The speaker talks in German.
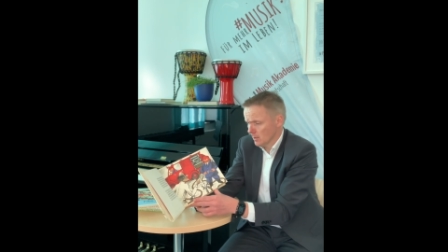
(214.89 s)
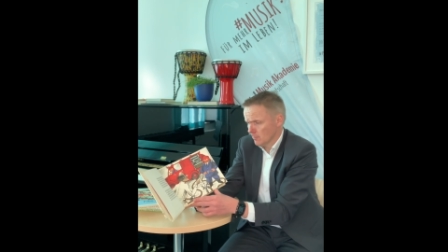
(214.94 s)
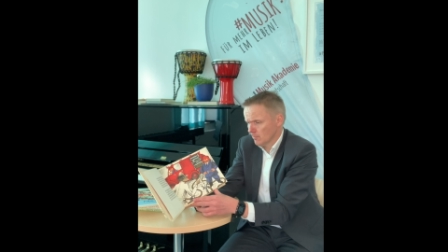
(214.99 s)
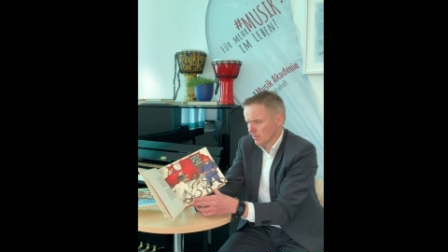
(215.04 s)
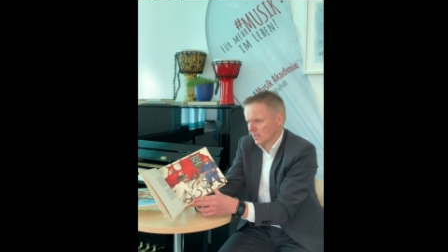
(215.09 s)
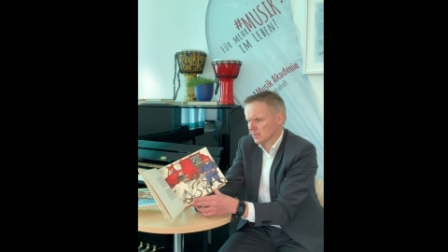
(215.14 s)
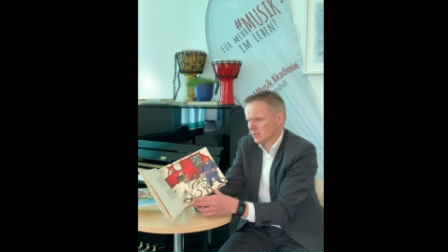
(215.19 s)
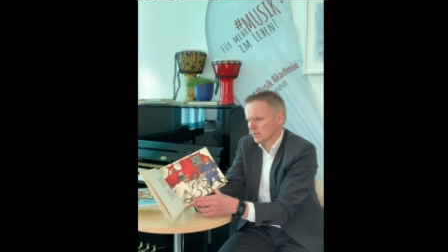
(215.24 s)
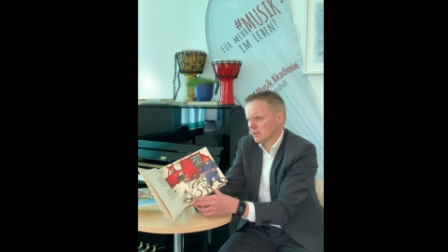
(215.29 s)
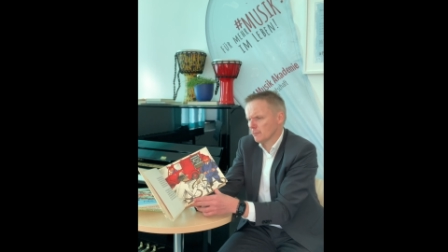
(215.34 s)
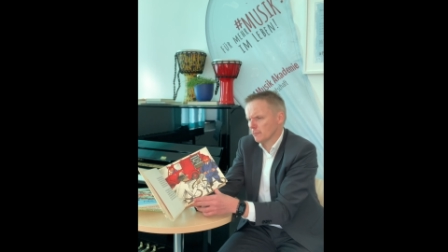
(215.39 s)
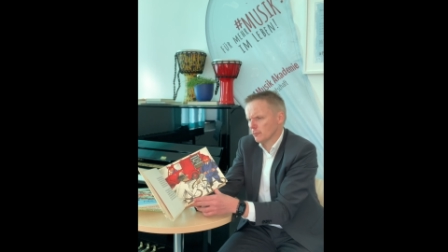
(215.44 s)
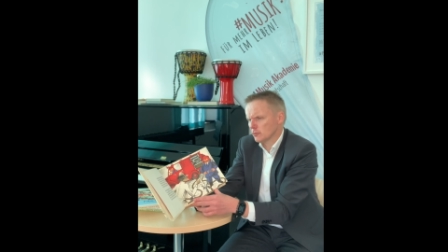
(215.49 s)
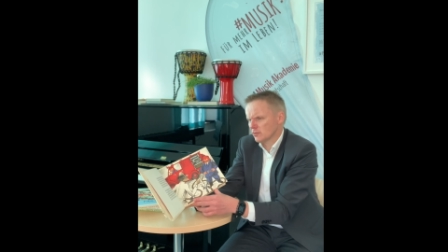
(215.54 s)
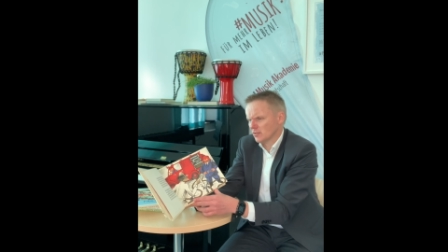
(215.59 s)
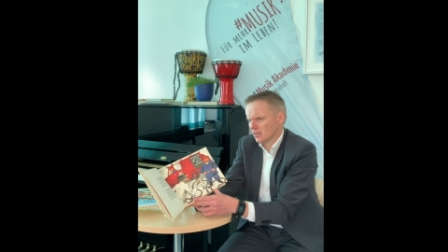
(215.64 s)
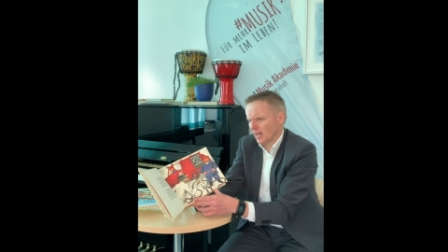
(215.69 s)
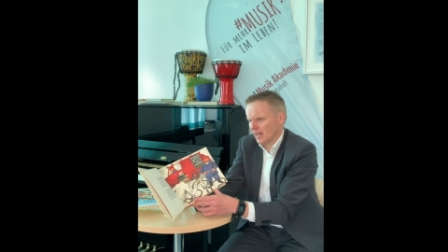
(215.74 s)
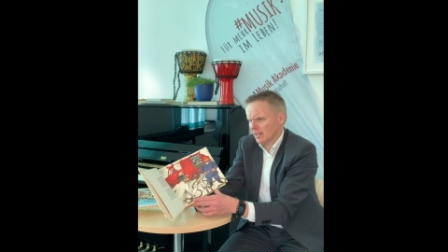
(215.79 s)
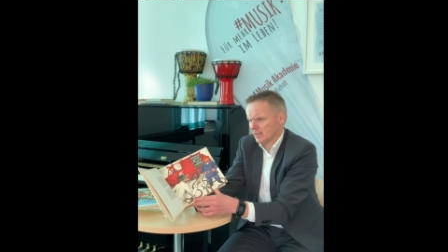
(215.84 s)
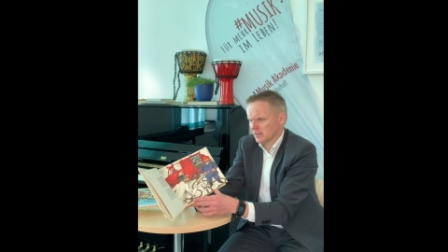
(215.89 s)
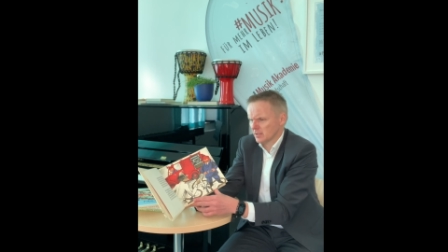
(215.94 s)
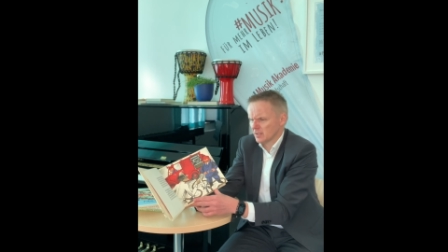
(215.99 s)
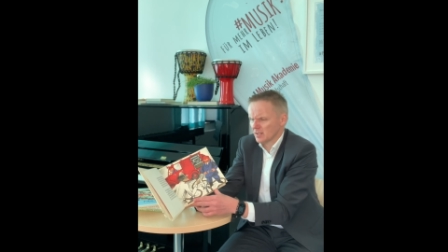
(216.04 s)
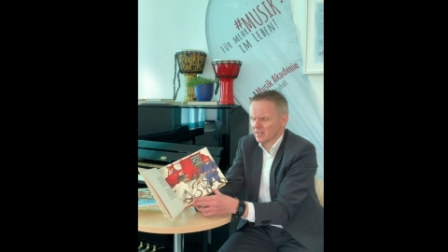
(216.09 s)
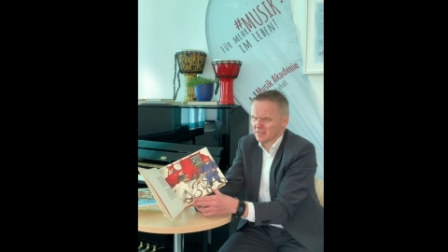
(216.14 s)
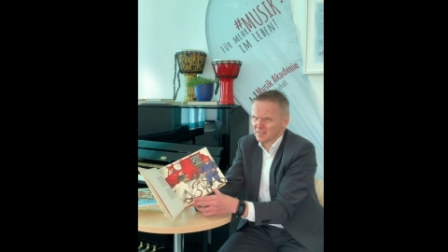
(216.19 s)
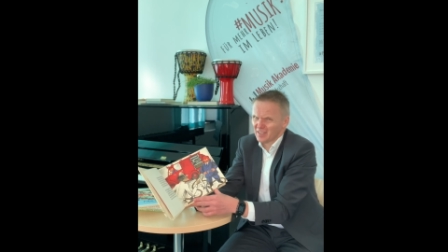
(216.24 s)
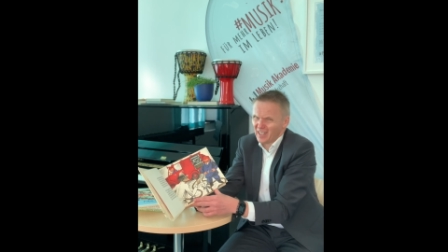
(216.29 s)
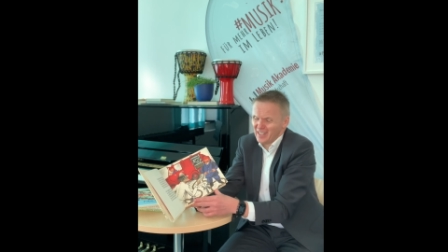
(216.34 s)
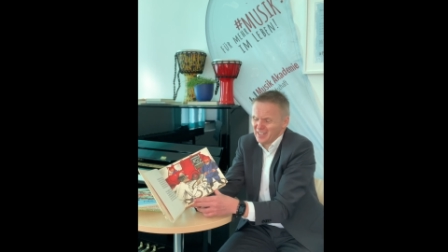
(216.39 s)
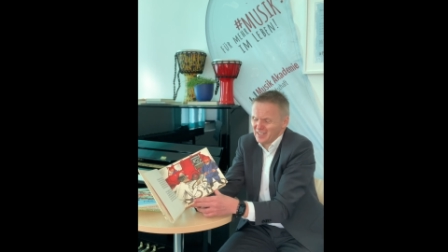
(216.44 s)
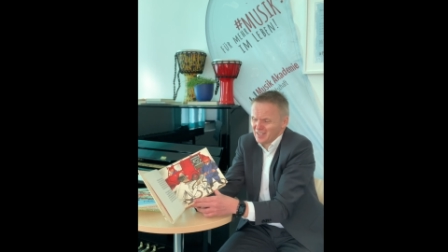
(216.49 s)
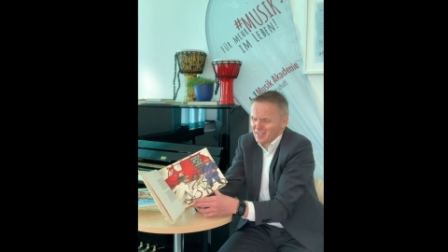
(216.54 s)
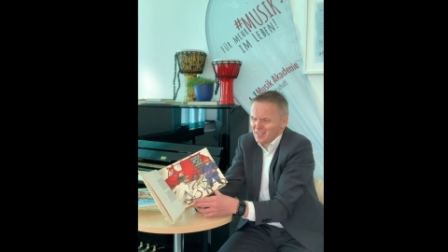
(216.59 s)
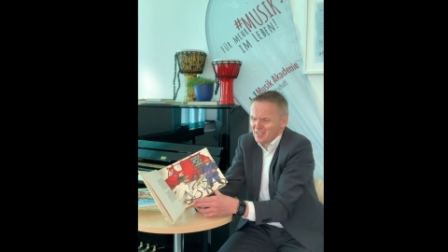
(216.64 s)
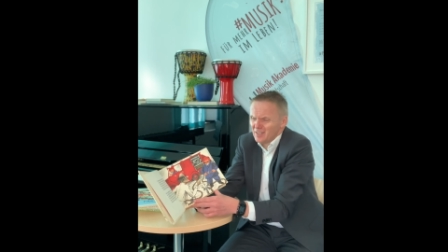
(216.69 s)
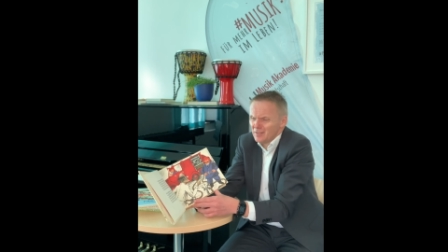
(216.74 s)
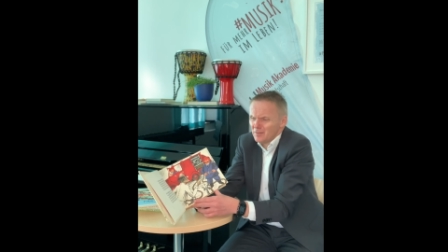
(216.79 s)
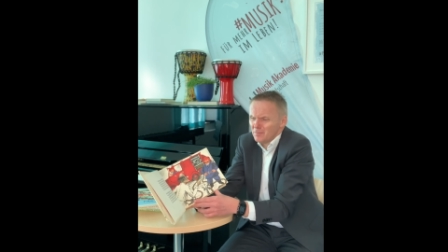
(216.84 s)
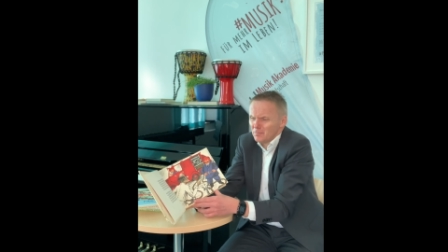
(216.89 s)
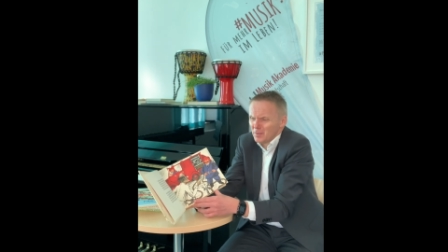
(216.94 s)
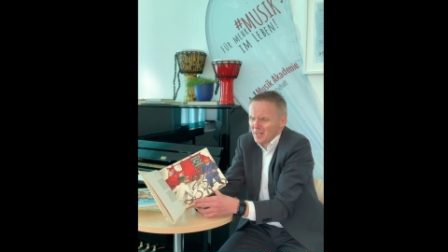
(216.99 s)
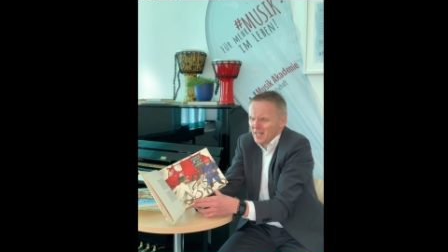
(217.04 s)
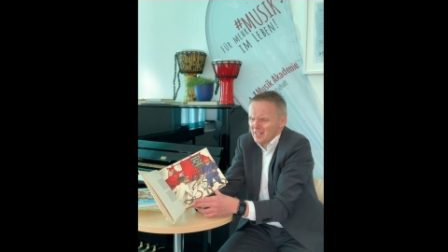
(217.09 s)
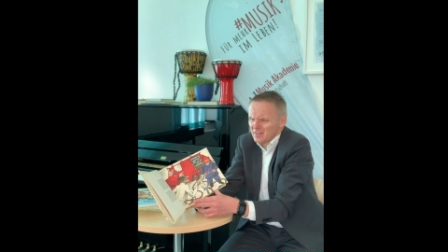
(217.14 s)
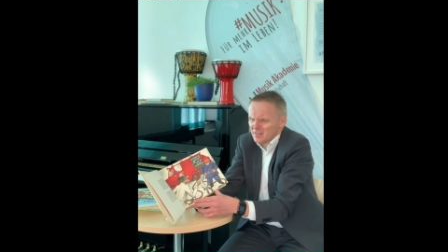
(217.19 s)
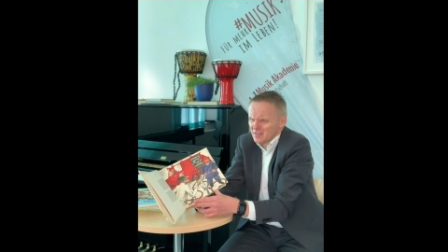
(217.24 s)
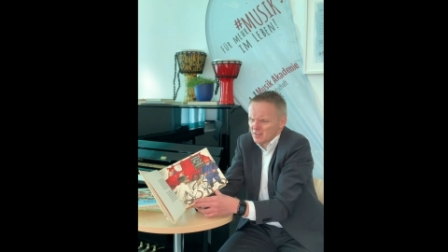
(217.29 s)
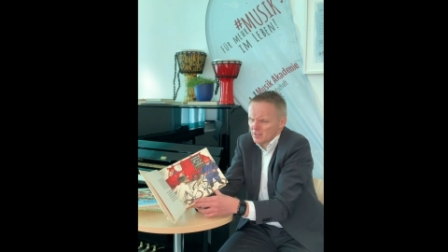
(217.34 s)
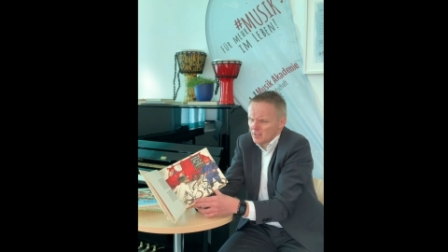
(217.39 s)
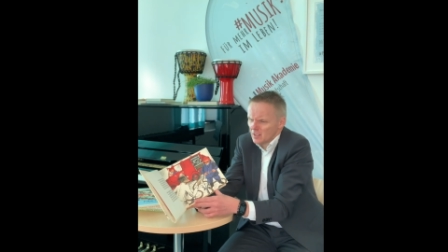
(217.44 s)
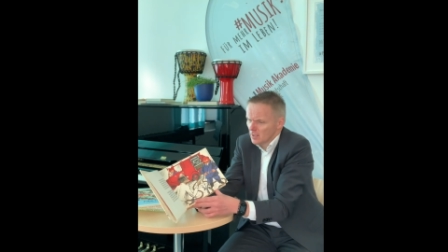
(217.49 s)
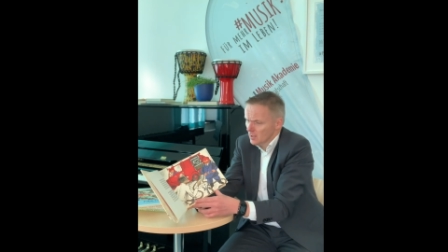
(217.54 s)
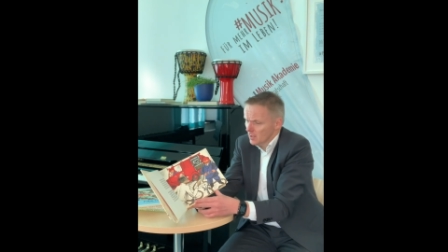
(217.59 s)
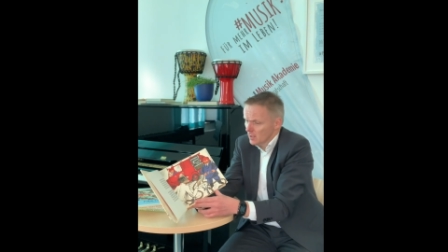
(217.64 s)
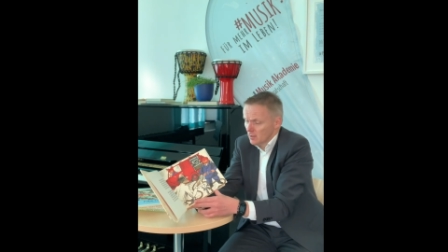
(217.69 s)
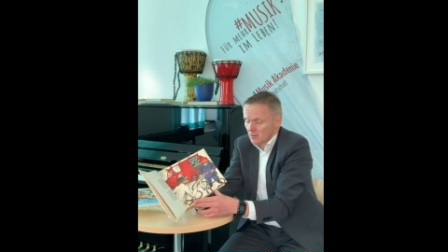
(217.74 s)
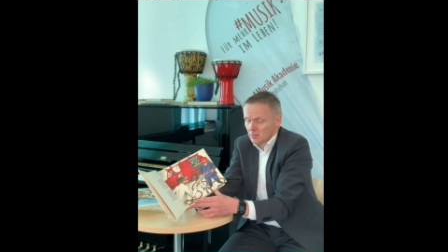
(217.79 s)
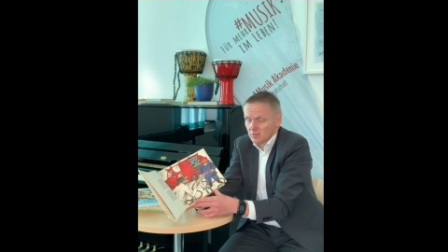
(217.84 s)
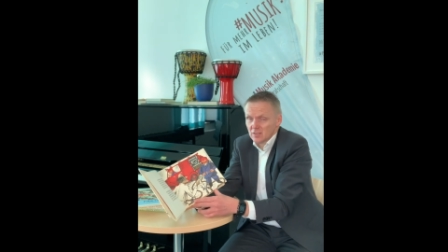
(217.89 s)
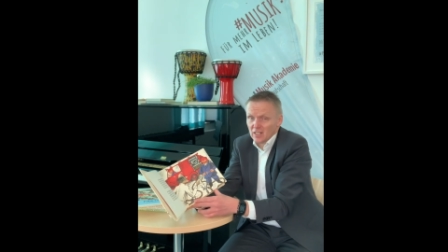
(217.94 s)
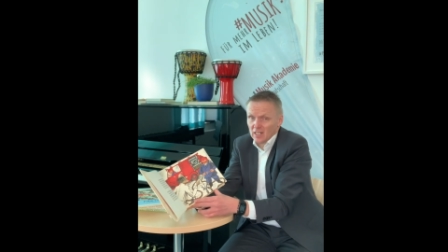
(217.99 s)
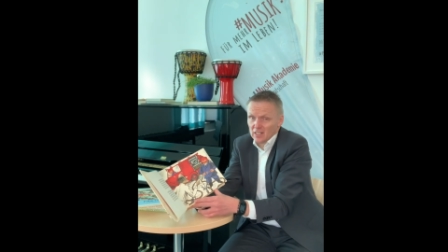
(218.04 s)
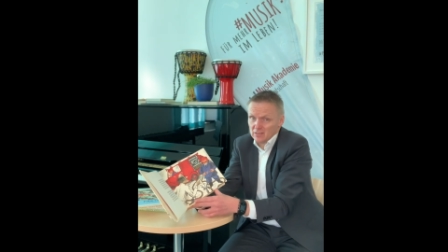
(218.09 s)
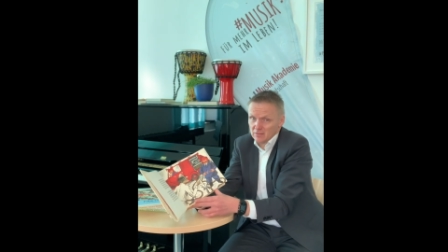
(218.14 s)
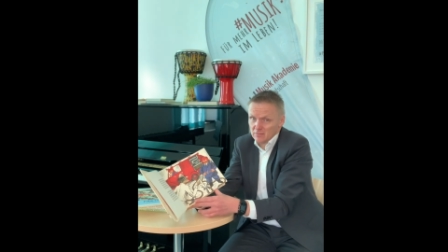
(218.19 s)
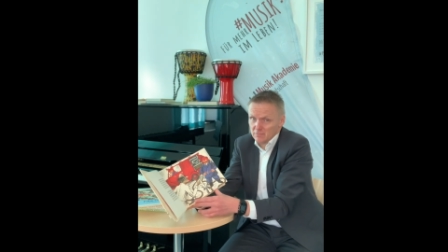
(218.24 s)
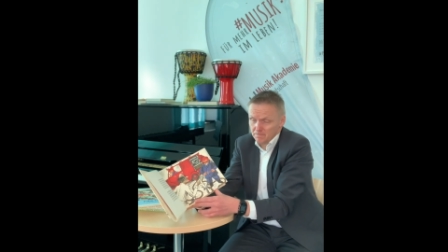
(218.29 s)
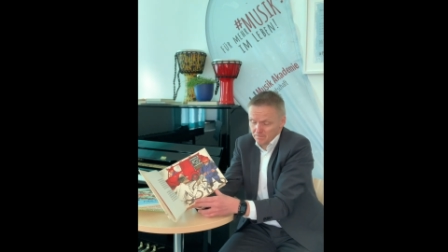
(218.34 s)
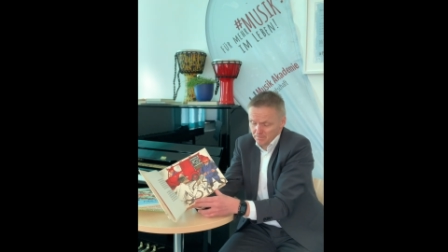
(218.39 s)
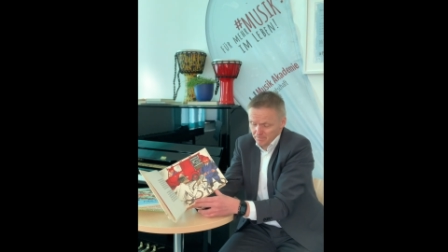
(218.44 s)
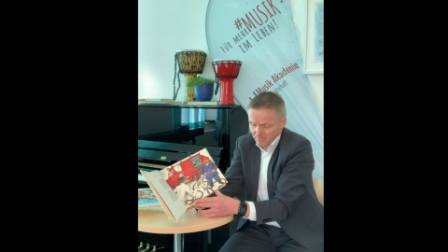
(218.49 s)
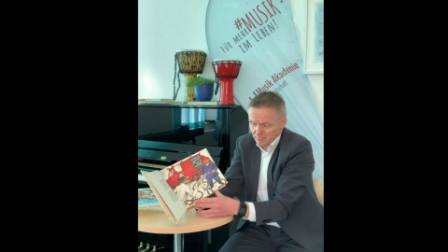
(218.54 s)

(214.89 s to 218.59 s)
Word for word: man rief uns an, hier sei ein Riesenbrand, und dann